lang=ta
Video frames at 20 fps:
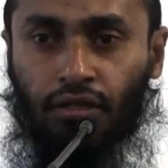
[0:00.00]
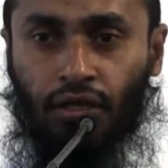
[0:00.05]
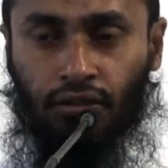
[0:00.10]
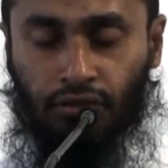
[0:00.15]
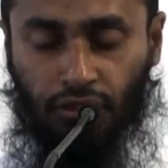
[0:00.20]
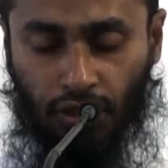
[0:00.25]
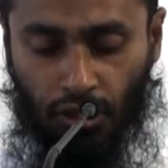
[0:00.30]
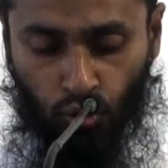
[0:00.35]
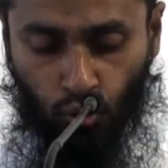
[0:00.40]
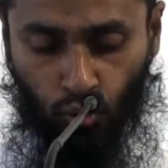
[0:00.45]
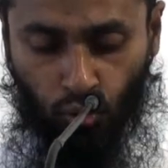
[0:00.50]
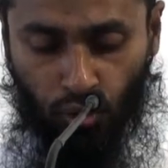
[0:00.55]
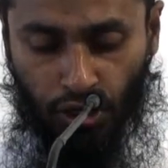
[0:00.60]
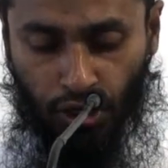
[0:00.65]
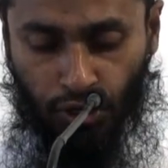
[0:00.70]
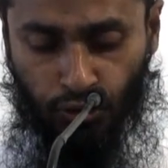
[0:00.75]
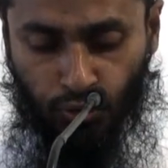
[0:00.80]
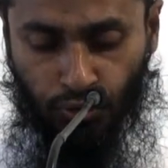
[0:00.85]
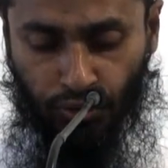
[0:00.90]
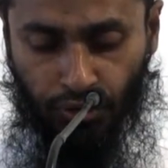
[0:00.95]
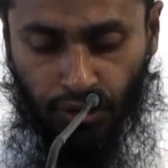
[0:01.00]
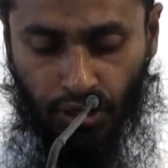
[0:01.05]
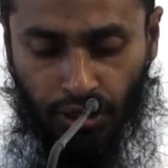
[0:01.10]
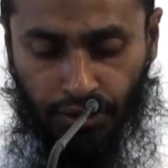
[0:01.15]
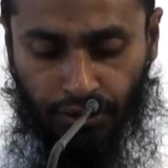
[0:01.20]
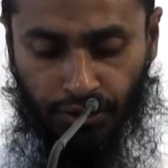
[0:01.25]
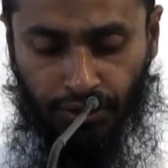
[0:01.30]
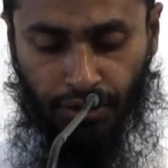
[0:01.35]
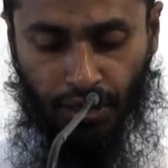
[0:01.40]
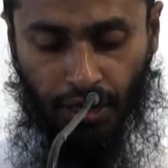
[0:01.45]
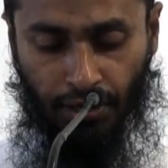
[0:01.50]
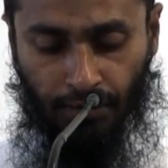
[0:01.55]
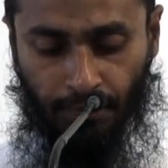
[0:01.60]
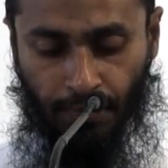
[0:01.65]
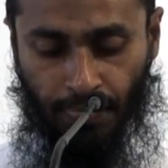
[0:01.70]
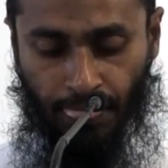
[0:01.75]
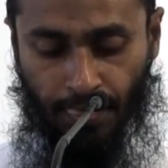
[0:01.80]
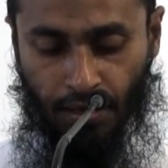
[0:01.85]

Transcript: அல்லா தலா குரானை சுட்டி காட்டுகின்றான்